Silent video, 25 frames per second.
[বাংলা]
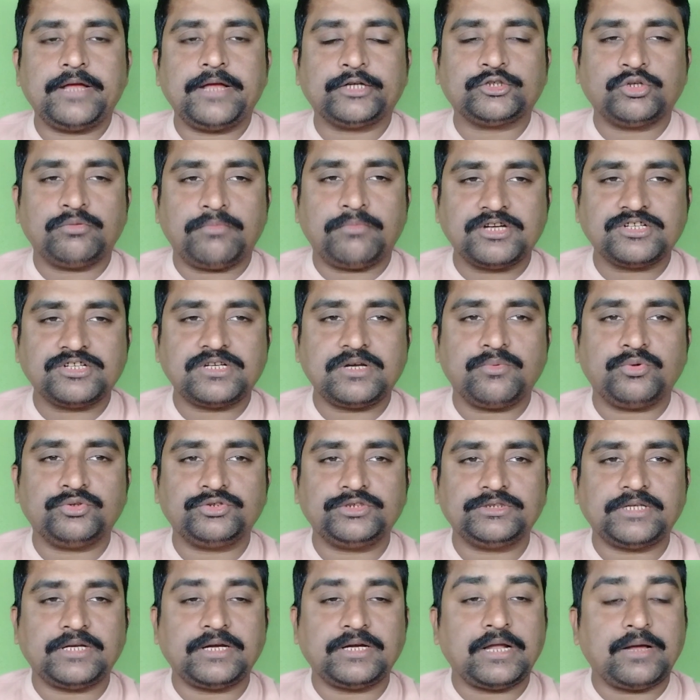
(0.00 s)
একজন
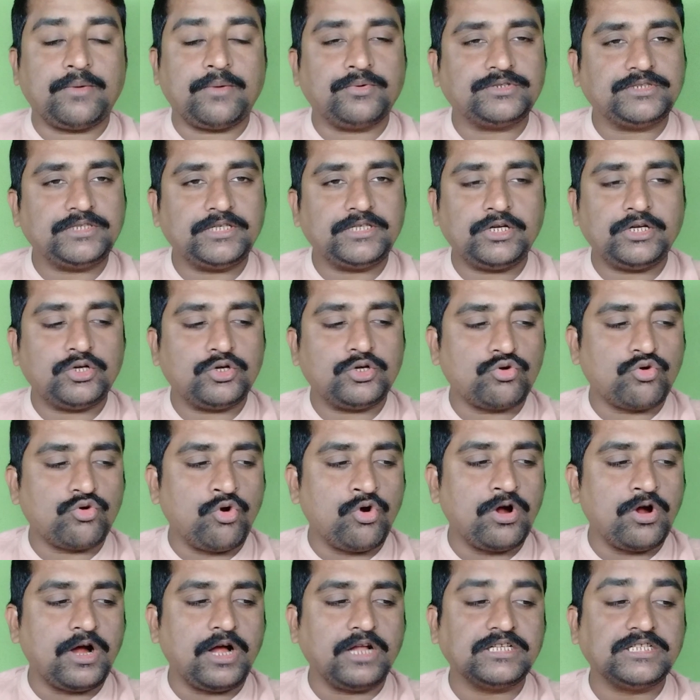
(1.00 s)
মাস্টারমশাই তার নাম হচ্ছে
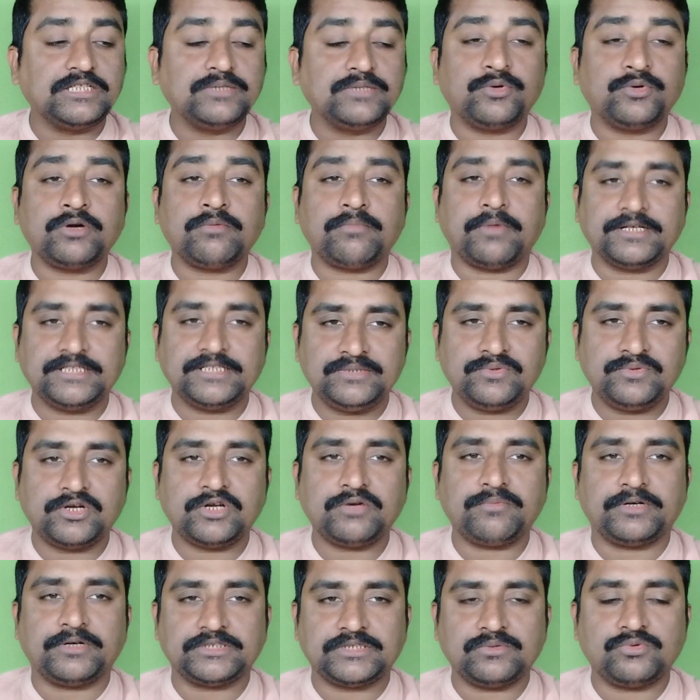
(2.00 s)
গঙ্গা জীবন মাঝিবিলের
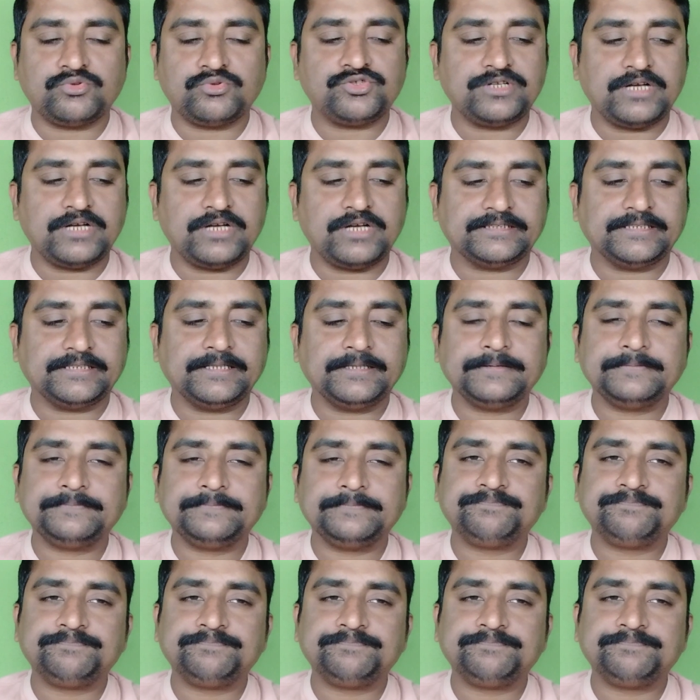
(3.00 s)
একটা মাস্টারমশাই আছেন